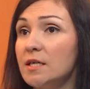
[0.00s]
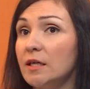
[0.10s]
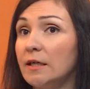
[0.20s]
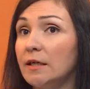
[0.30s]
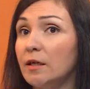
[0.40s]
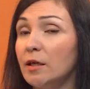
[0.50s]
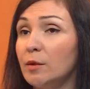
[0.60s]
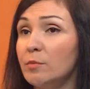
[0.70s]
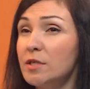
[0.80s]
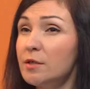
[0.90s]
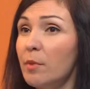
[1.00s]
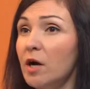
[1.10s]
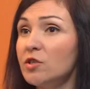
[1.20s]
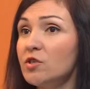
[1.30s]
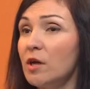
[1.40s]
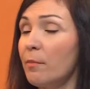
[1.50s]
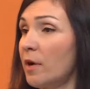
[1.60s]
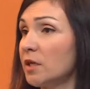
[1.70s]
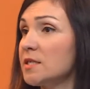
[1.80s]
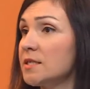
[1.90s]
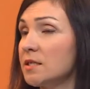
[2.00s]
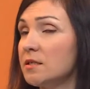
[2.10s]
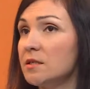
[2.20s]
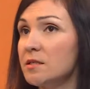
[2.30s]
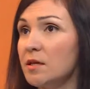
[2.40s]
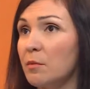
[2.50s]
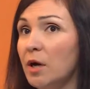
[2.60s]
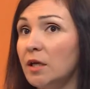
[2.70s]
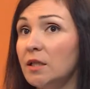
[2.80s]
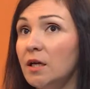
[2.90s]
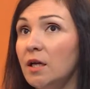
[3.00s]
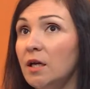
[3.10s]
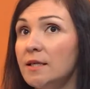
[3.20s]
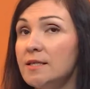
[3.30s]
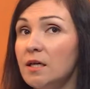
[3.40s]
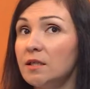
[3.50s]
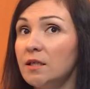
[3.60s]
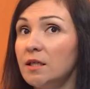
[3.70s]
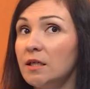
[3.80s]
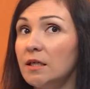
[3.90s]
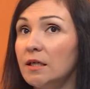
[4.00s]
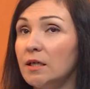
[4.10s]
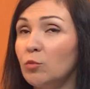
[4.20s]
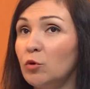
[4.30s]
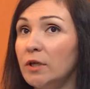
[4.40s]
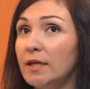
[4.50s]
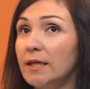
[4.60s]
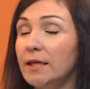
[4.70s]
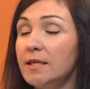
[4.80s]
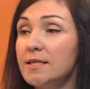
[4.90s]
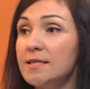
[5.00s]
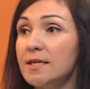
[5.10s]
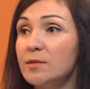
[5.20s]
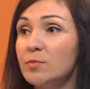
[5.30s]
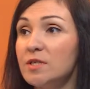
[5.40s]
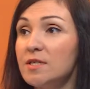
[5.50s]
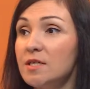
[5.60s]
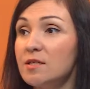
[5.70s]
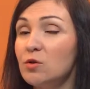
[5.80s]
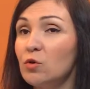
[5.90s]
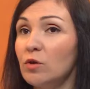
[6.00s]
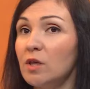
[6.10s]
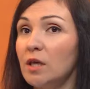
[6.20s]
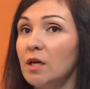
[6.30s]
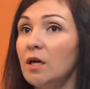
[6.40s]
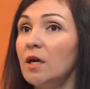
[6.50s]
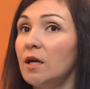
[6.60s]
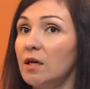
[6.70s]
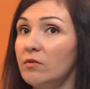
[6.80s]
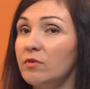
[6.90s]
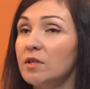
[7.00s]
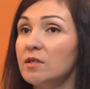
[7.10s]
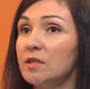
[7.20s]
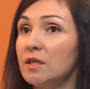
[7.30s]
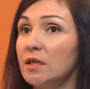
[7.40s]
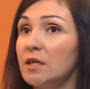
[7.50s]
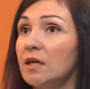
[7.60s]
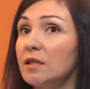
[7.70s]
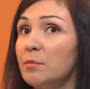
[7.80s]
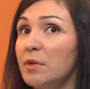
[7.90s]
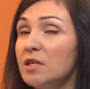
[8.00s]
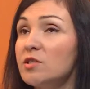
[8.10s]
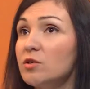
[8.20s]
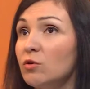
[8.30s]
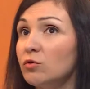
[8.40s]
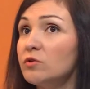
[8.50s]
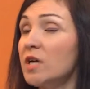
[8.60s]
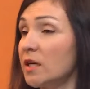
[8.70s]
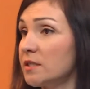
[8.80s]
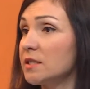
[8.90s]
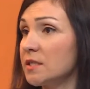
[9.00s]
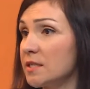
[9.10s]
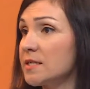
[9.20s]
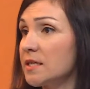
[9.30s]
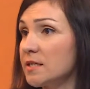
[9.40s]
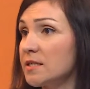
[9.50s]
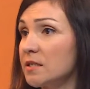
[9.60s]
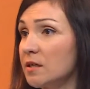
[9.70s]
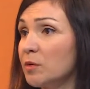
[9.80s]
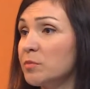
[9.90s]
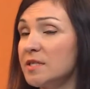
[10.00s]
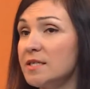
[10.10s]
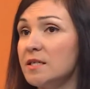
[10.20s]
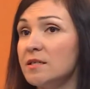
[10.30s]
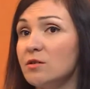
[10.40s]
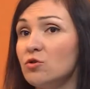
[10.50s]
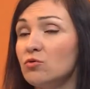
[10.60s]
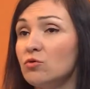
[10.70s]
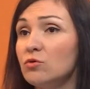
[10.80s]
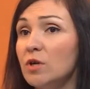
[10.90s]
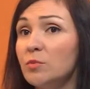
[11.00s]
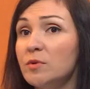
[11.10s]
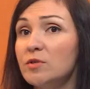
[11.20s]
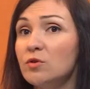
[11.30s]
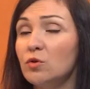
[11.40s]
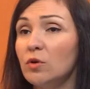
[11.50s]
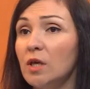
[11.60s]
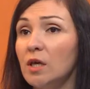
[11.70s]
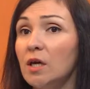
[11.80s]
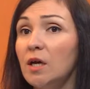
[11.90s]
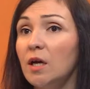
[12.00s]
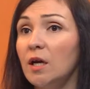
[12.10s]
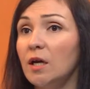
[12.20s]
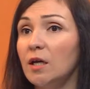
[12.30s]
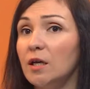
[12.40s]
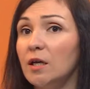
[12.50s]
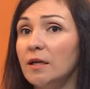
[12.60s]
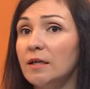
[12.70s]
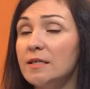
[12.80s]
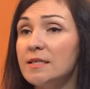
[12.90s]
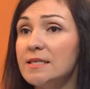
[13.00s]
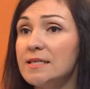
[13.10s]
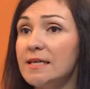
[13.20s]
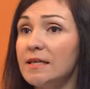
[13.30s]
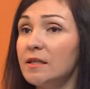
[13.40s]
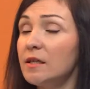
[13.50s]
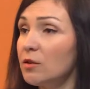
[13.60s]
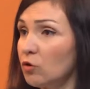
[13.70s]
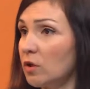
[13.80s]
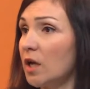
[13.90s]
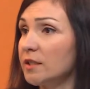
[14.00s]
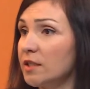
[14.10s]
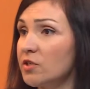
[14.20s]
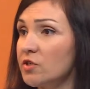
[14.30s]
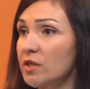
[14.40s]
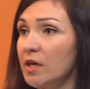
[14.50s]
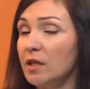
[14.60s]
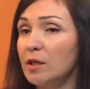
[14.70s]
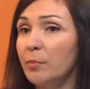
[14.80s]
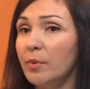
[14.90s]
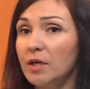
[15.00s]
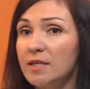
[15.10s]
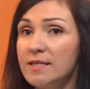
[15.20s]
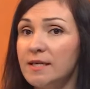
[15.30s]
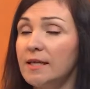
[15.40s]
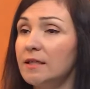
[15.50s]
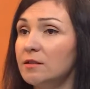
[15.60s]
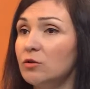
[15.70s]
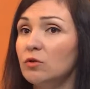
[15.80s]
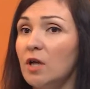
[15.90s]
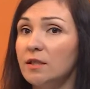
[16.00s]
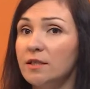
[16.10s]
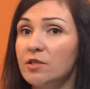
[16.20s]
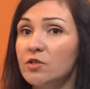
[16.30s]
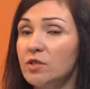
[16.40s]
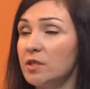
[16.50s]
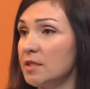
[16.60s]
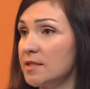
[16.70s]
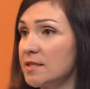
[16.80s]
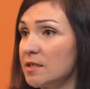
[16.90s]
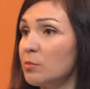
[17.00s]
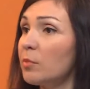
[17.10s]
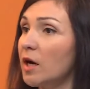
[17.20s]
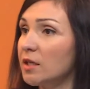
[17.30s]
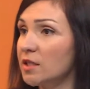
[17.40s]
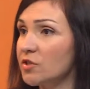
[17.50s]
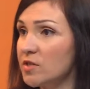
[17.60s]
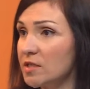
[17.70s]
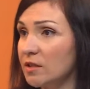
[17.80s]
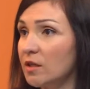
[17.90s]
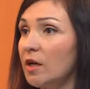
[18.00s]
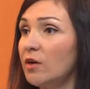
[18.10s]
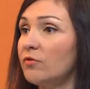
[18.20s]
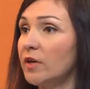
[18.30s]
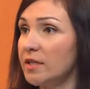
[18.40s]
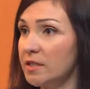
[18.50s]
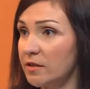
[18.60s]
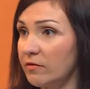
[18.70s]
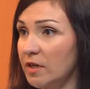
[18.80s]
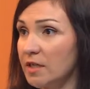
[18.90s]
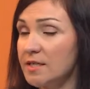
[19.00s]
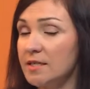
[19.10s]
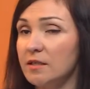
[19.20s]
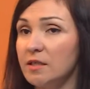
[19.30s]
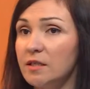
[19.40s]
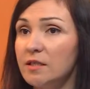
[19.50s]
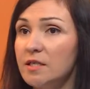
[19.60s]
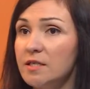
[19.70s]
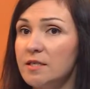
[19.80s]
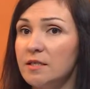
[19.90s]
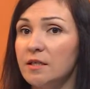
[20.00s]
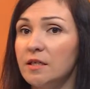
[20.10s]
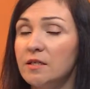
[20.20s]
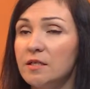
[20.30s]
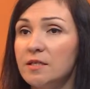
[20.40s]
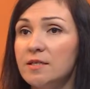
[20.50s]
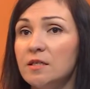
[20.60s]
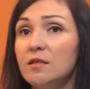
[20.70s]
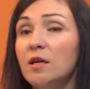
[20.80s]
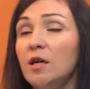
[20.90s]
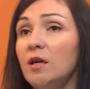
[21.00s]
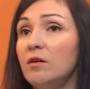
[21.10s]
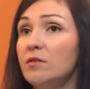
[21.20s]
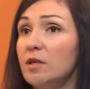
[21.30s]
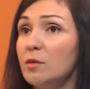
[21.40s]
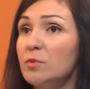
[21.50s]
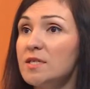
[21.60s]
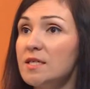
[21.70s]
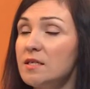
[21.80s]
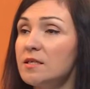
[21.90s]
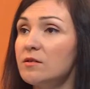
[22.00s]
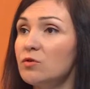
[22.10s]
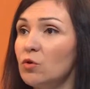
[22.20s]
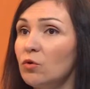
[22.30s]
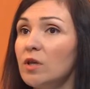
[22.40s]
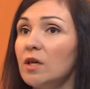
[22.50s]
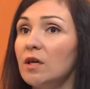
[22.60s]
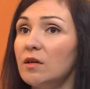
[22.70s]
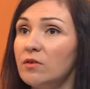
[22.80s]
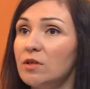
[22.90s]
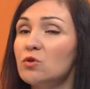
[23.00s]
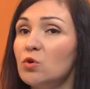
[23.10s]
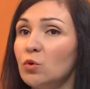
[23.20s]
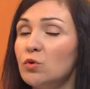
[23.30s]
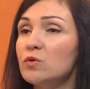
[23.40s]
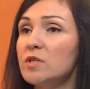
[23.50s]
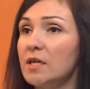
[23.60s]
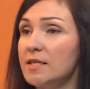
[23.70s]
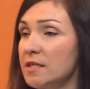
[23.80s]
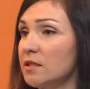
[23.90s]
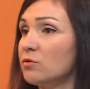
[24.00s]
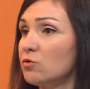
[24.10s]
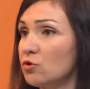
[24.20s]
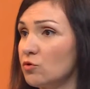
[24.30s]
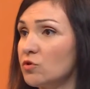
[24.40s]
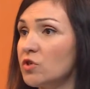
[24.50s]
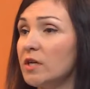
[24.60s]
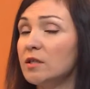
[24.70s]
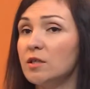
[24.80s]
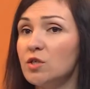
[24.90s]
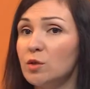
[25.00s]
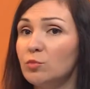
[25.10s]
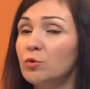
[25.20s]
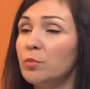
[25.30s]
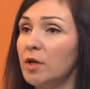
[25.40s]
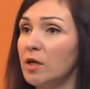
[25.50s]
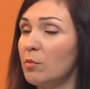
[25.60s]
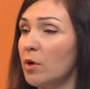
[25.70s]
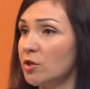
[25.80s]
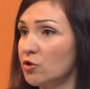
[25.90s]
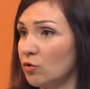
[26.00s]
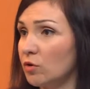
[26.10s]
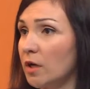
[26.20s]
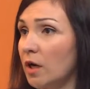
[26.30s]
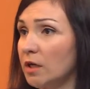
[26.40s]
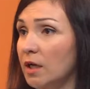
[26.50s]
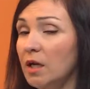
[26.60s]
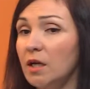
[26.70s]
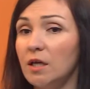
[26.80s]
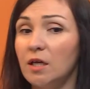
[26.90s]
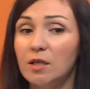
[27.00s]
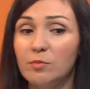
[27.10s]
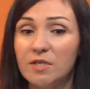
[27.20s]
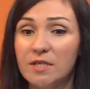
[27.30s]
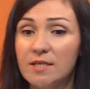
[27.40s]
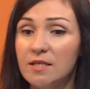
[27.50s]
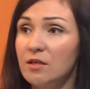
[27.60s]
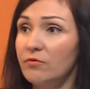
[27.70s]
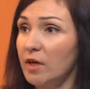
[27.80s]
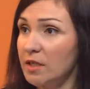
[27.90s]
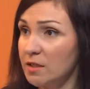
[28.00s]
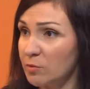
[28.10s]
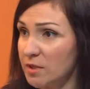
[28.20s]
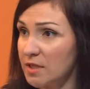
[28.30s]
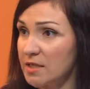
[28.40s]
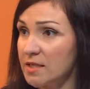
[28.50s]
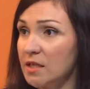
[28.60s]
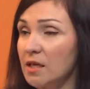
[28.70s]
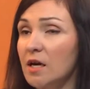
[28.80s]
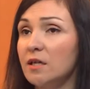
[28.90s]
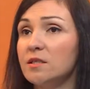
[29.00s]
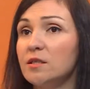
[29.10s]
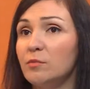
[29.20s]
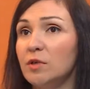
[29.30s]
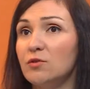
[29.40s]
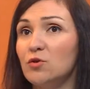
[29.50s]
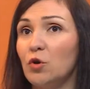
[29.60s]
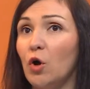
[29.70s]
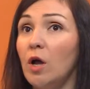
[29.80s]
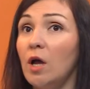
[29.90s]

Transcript: E, bir bağış yapmak istediğin zaman sanki böyle iki ses, bir ses diyor ki evet yani bence o Tanrı'nın sesi, Rabbin Hı-hı. sesi. Çünkü Rab istiyor ki e, zengin olan kişi yani parası elinde olan kişi gitsin paylaşsın Tabii fakire ki. versin Hı-hı. giydirsin yedirsin ve Rabbin sesi diyor ki evet çok güzel senin düşüncen işte bu parayı bağış olarak ya da birisine fakir birisine yardım et diyor.